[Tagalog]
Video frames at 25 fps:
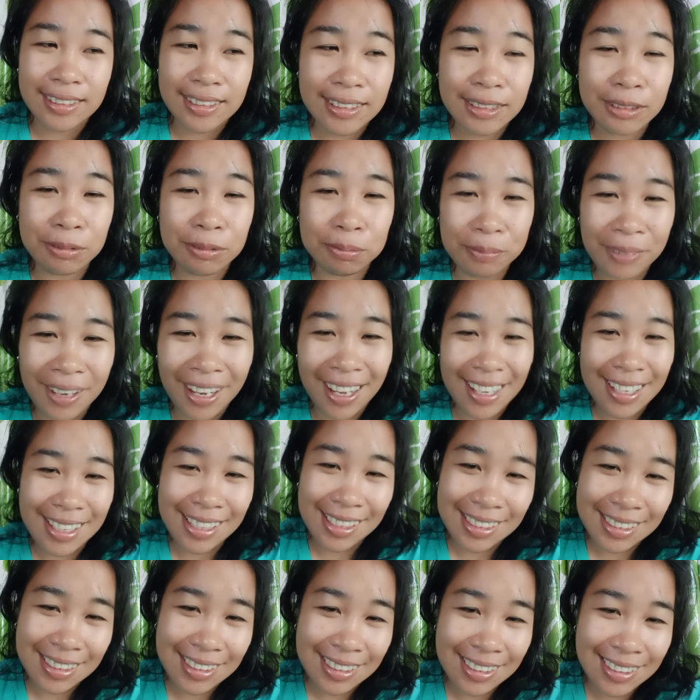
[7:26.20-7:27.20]

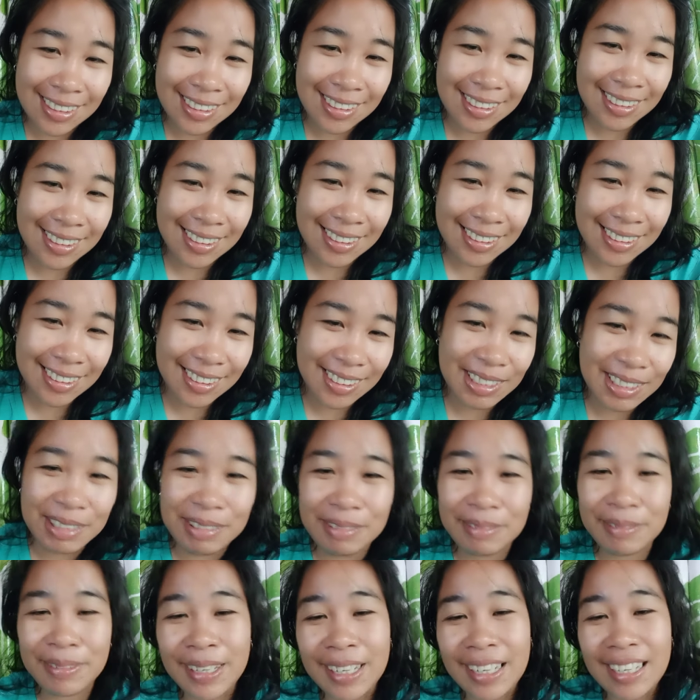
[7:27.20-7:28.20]
smile,
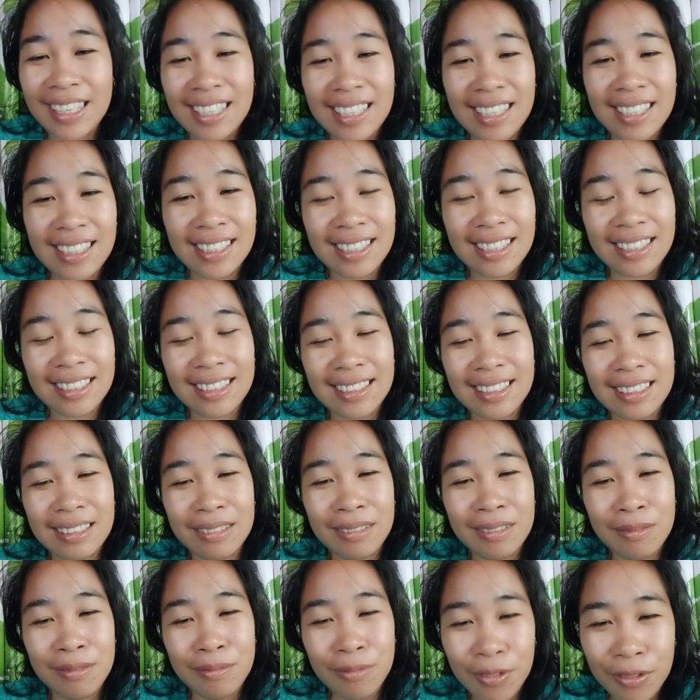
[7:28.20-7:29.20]
mag
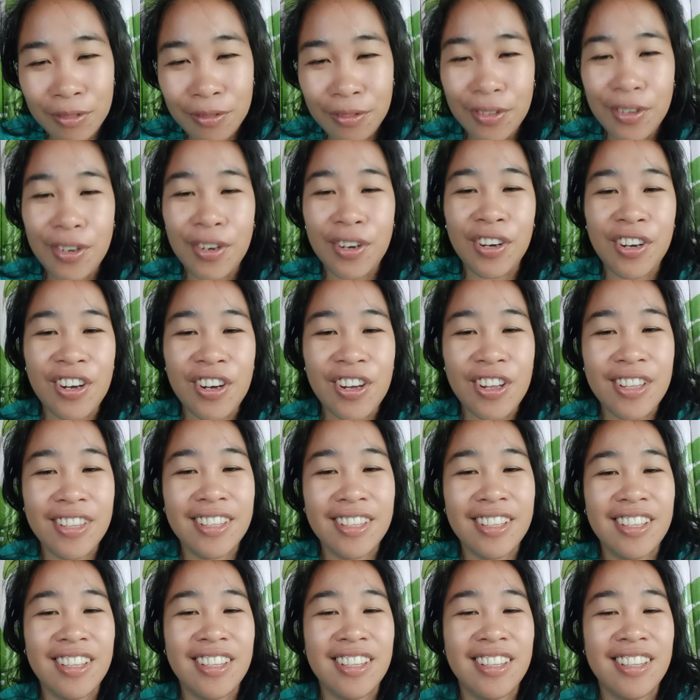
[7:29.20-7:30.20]
move
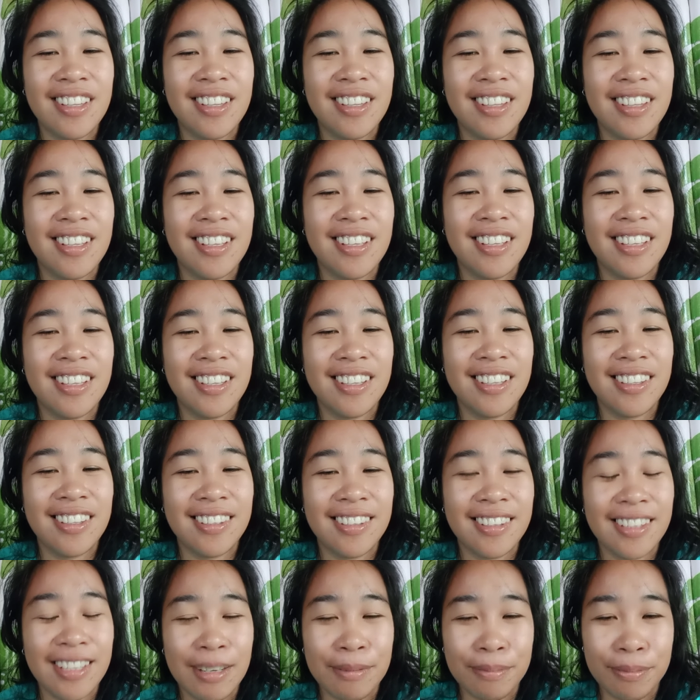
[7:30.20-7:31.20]
on.
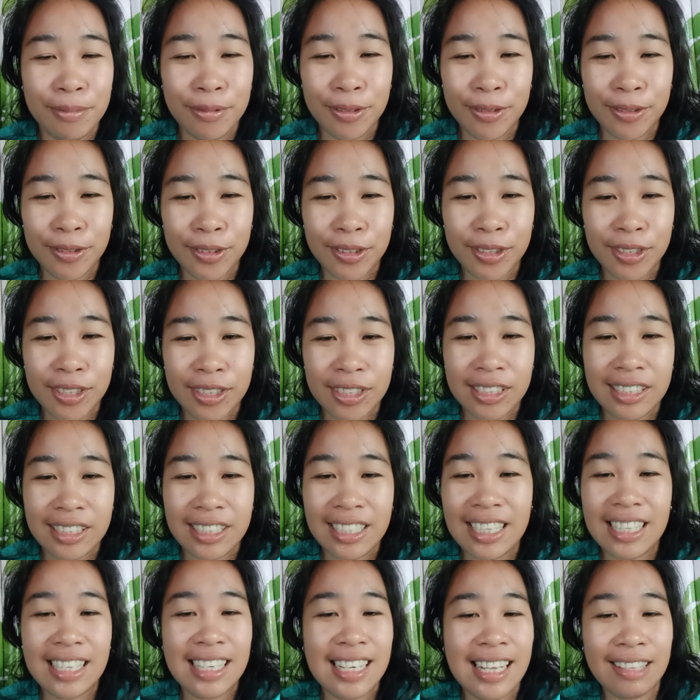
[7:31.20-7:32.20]
Tapos,
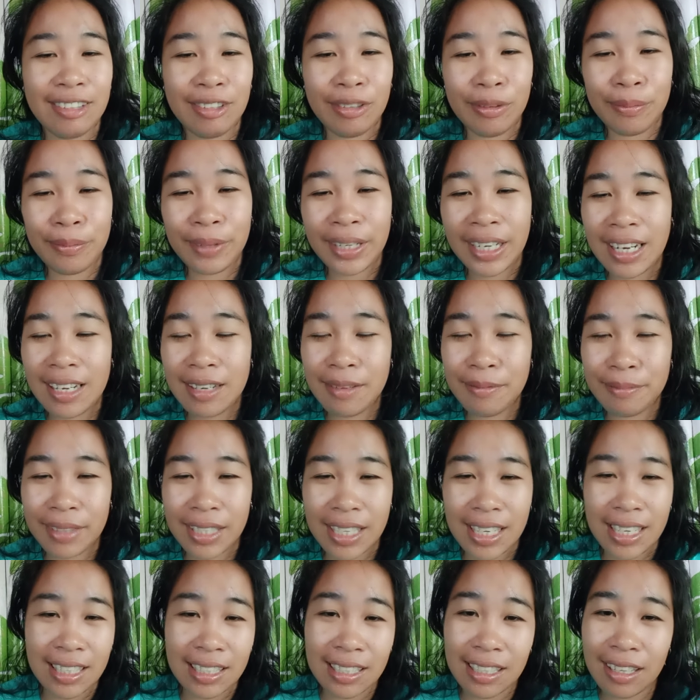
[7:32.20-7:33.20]
hindi ginaton pagkalimta
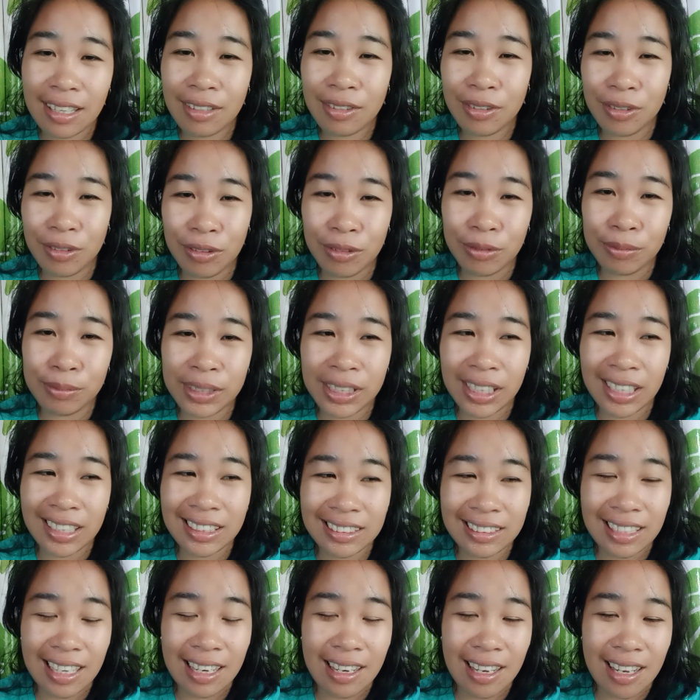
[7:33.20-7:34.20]
ng ginoo. Bisan
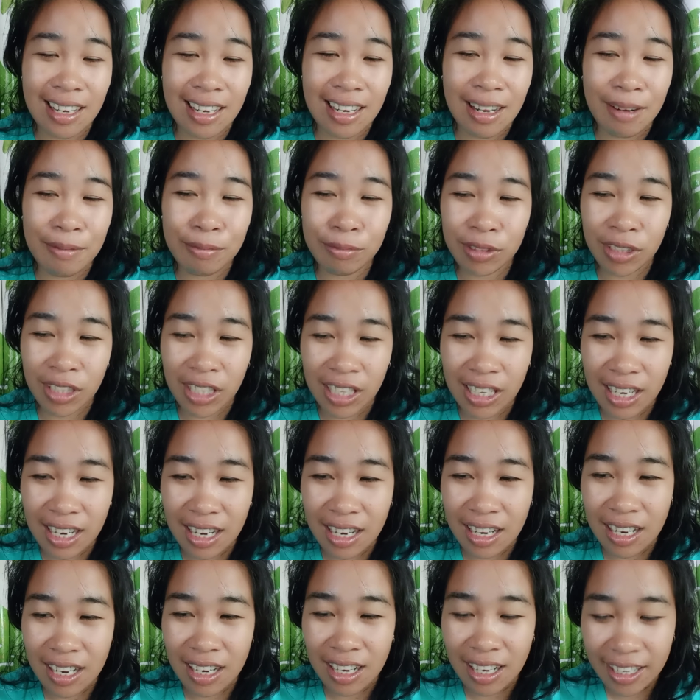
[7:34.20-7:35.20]
sa amon
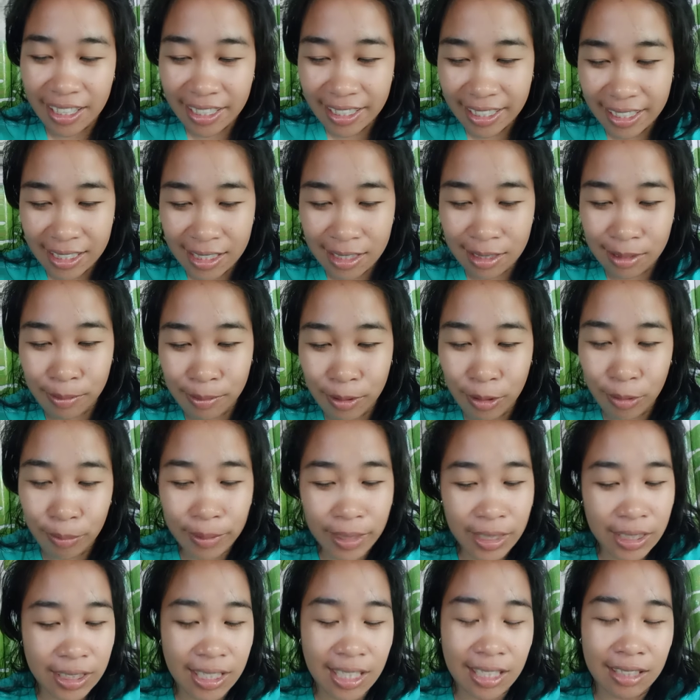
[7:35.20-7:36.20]
ka hardest
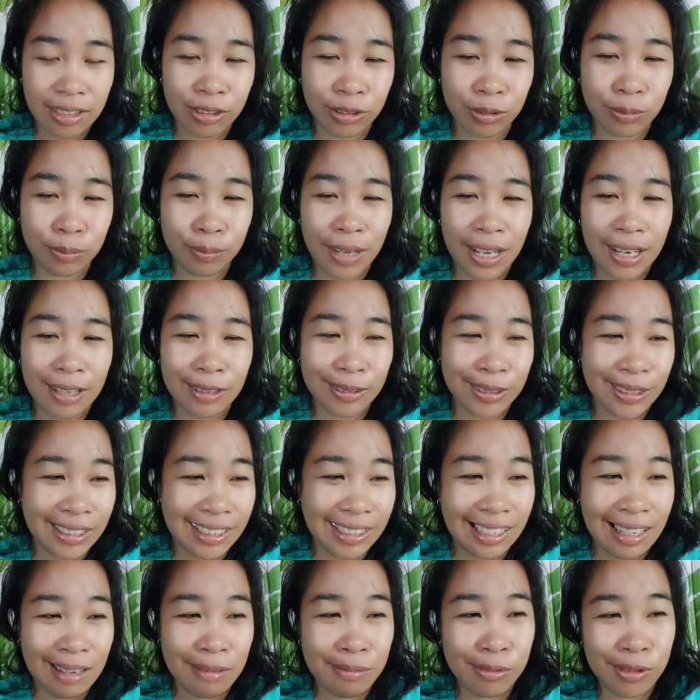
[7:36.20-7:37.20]
moment nato paano kita
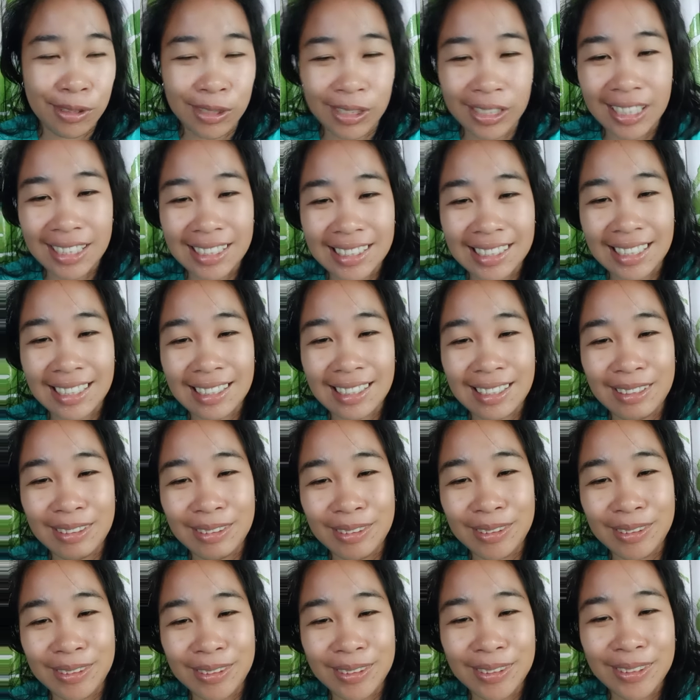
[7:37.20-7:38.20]
gibuligan sa
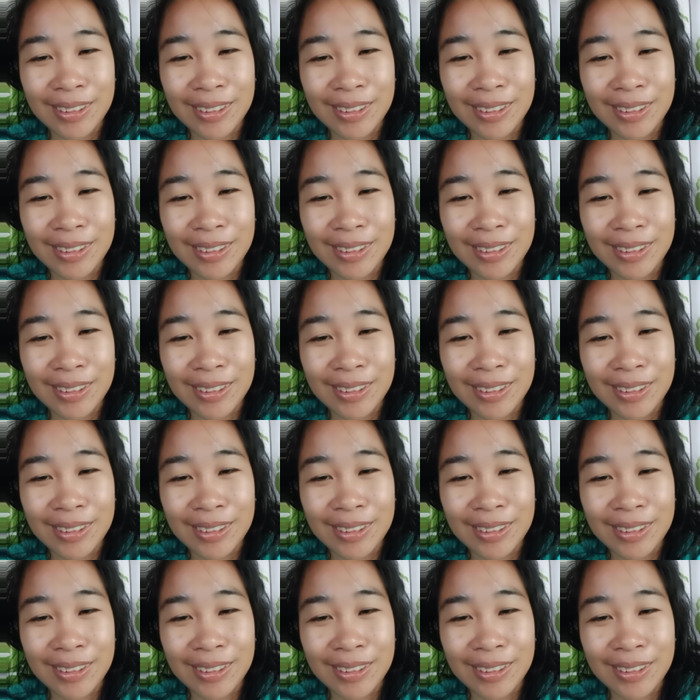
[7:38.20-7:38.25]
ginoo.